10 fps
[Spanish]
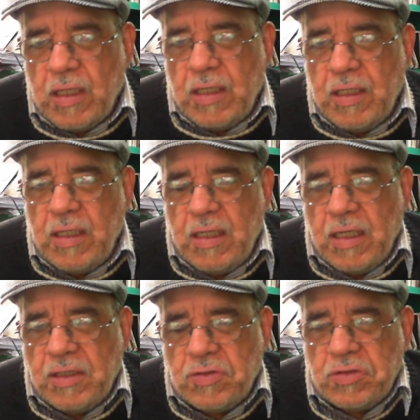Y
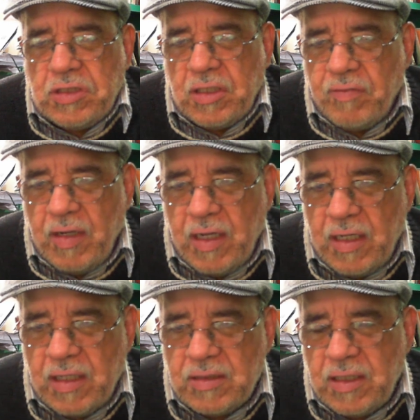eso se refleja
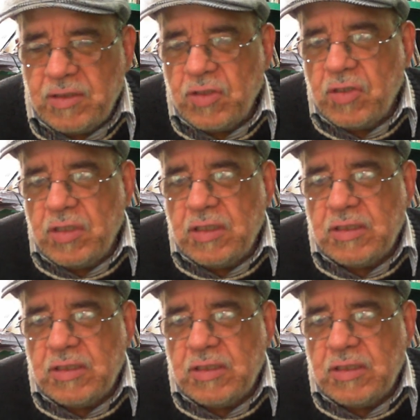en las elecciones,